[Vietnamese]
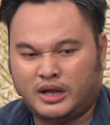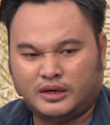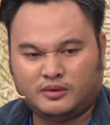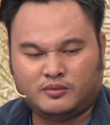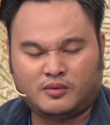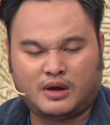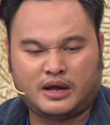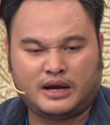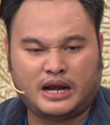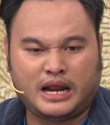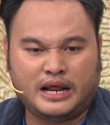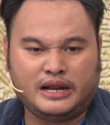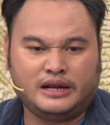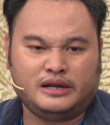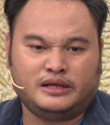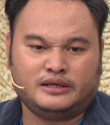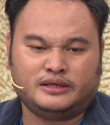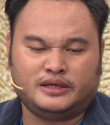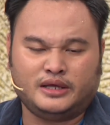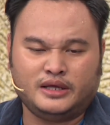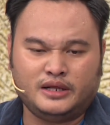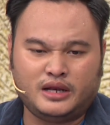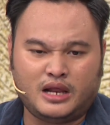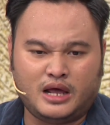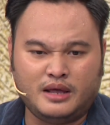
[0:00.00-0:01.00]
của anh qua đây là
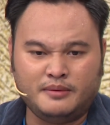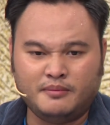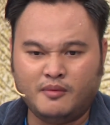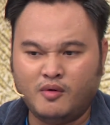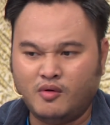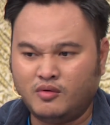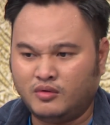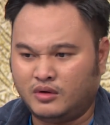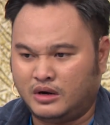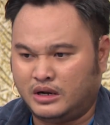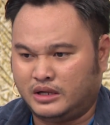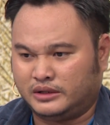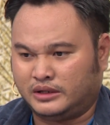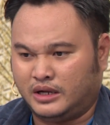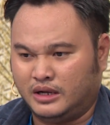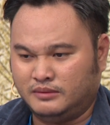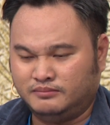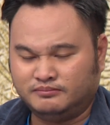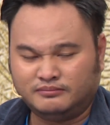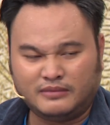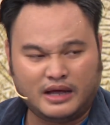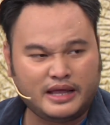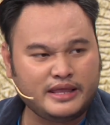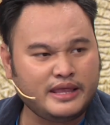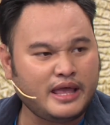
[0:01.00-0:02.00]
chỉ để muốn là
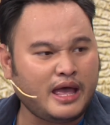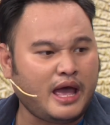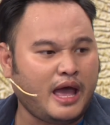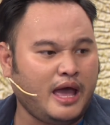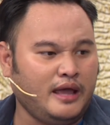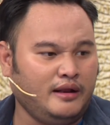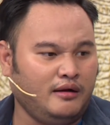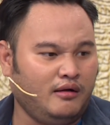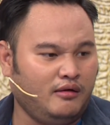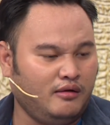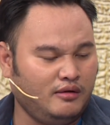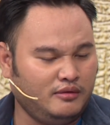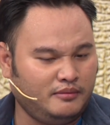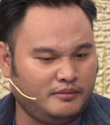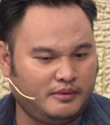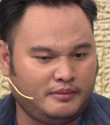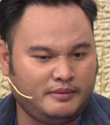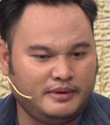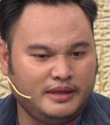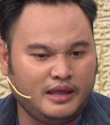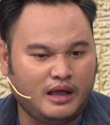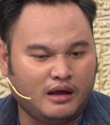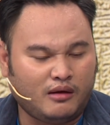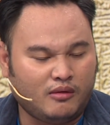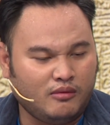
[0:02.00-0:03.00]
thỉnh bả về thôi mà
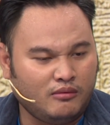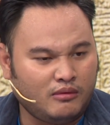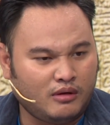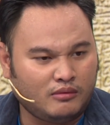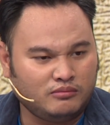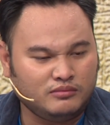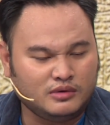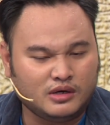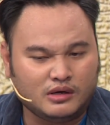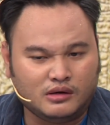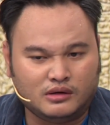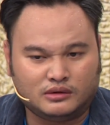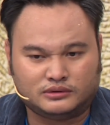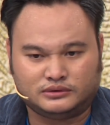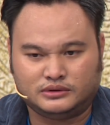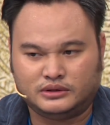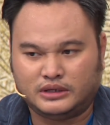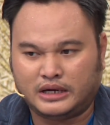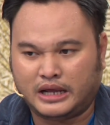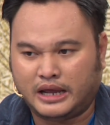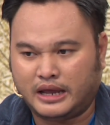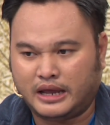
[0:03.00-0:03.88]
bây giờ cũng không được nữa